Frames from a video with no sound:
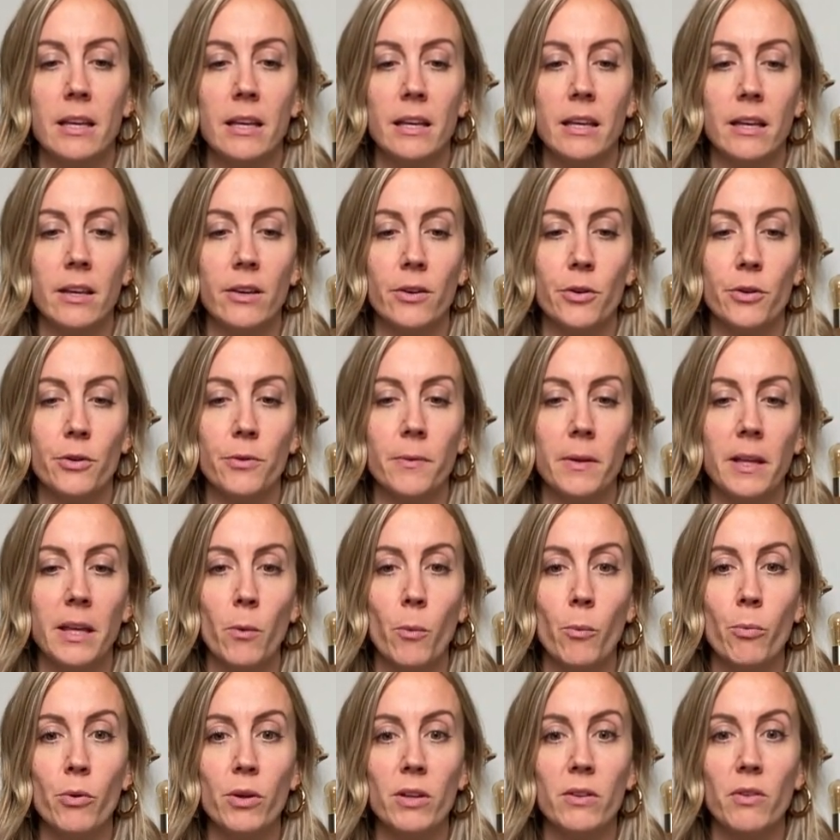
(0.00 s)
Euh,
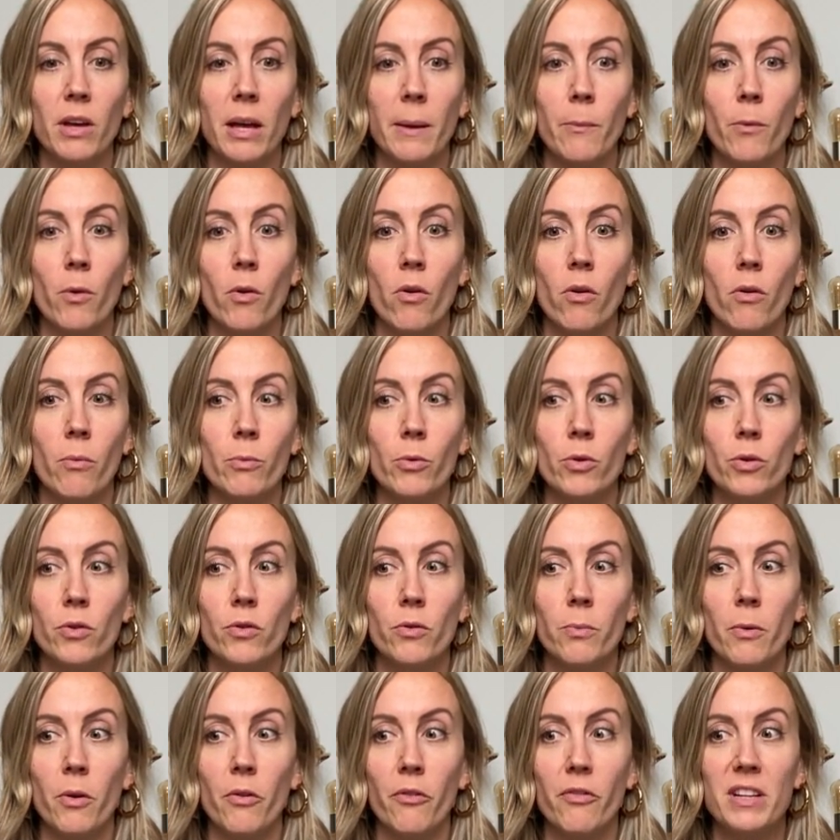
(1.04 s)
et, on peut être vraiment en
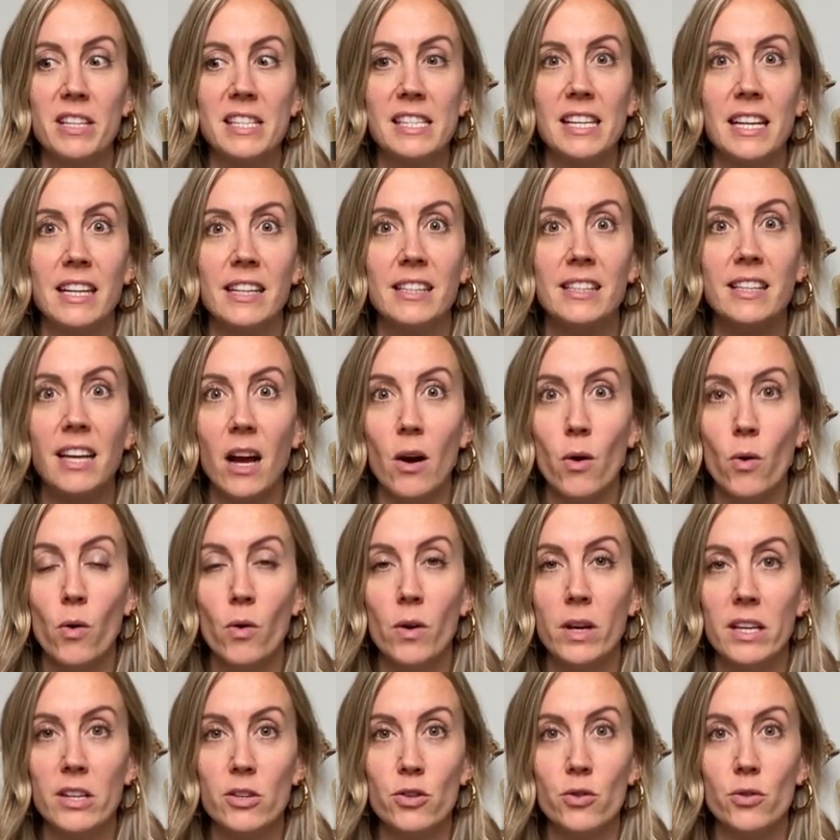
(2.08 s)
mode, mais en fait c'est le
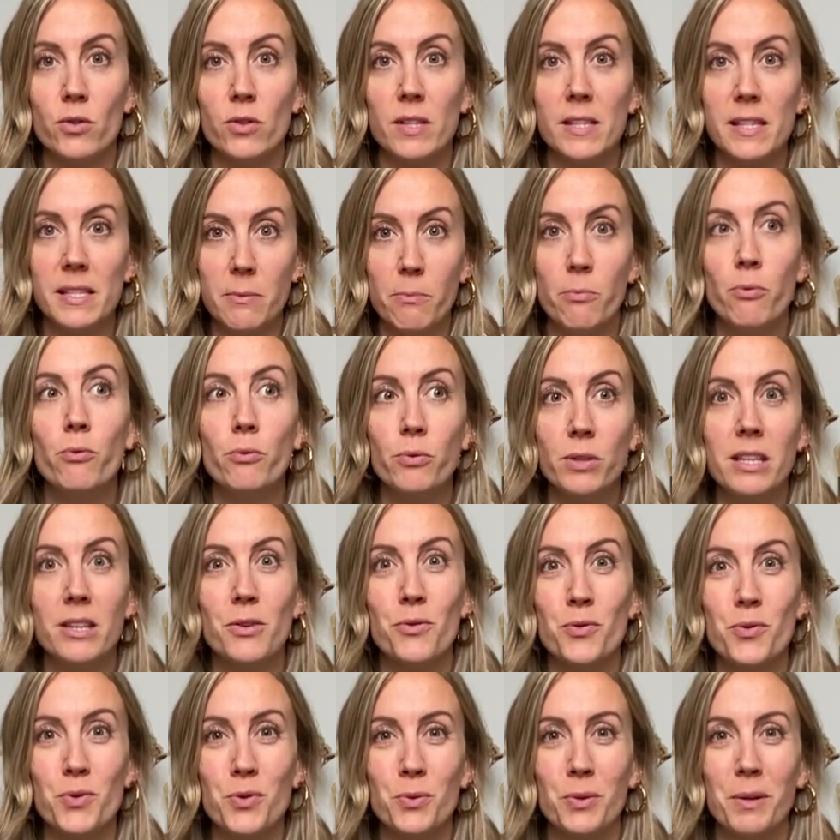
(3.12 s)
chaos et je ne sais plus qui
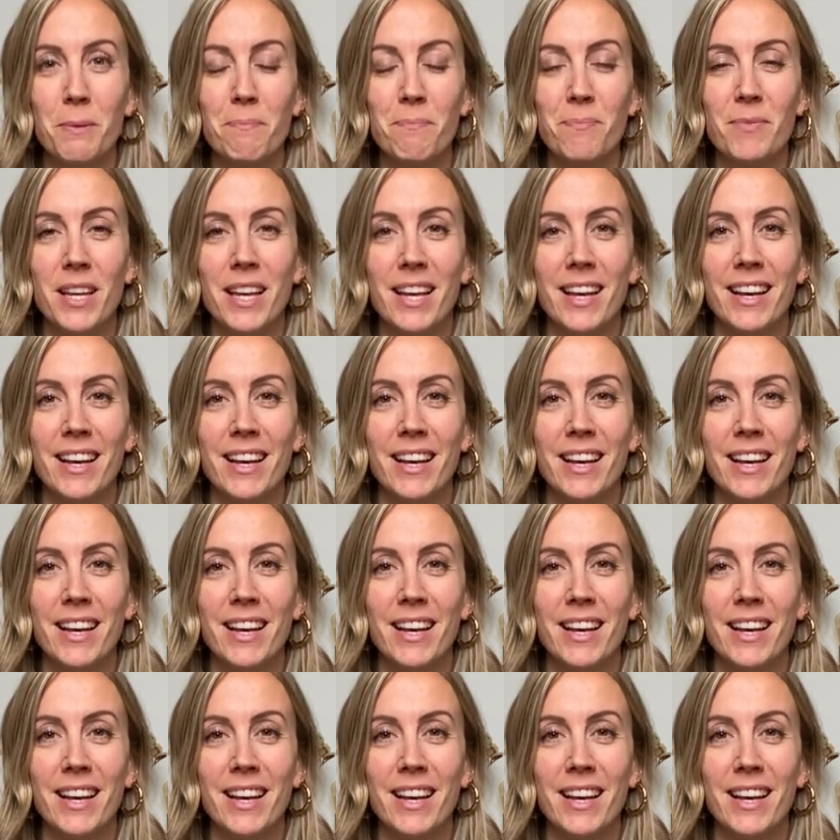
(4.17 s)
je suis.